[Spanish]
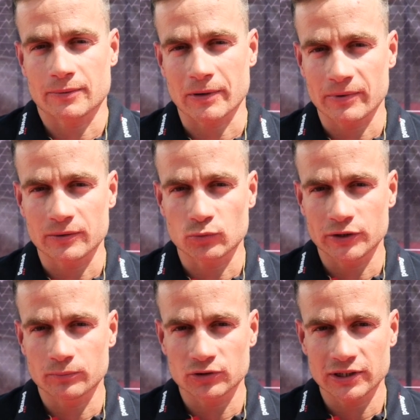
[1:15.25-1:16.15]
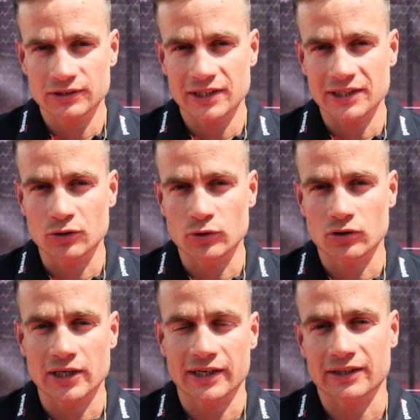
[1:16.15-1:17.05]
papel muy importante y
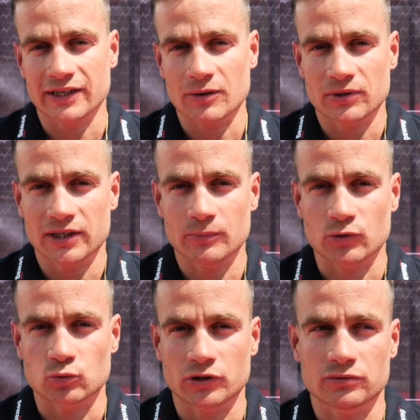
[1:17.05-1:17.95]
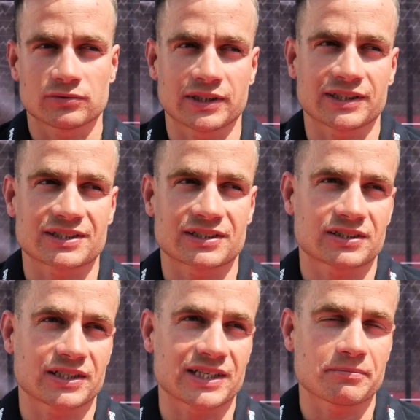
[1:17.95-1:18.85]
luego la carrera a pie, pues bueno,
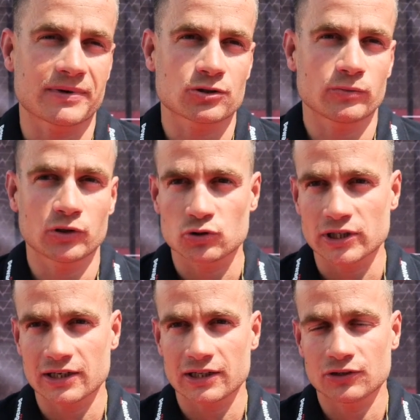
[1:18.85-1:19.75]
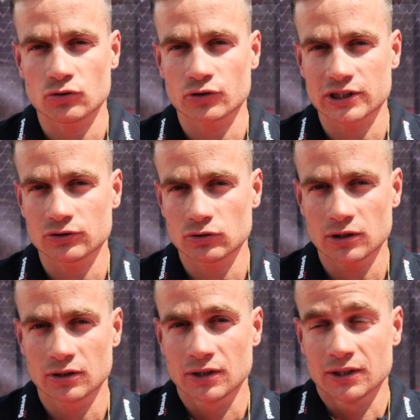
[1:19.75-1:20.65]
es, más o menos llana dentro de lo que es
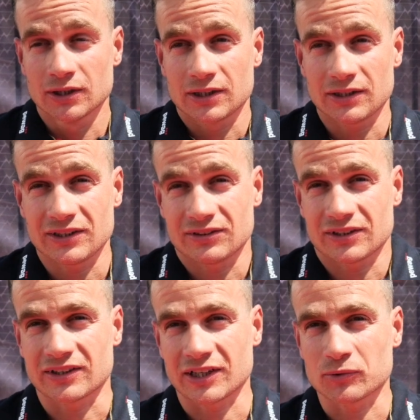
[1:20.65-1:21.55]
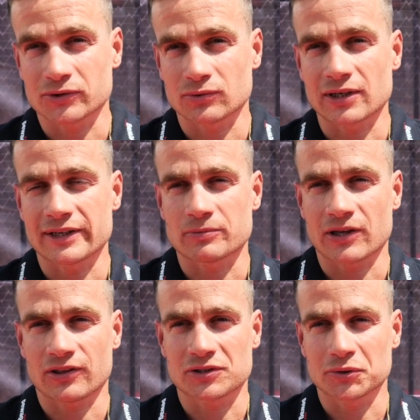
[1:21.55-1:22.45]
Andorra e intentaremos jugar las
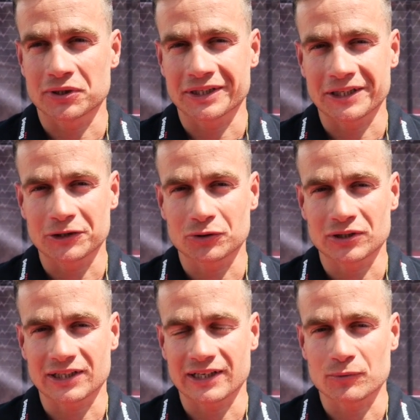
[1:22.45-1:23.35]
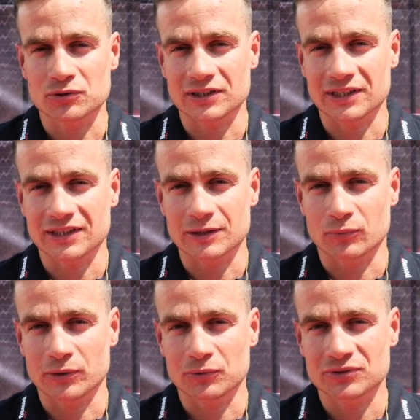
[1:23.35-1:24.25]
bazas donde, donde creamos que
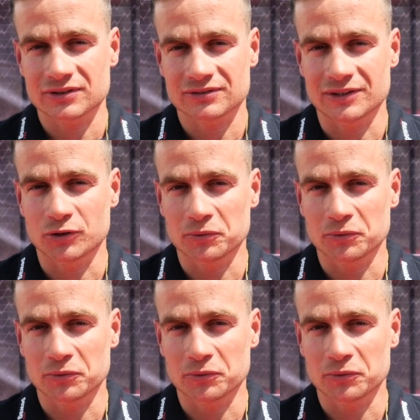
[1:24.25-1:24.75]
podemos el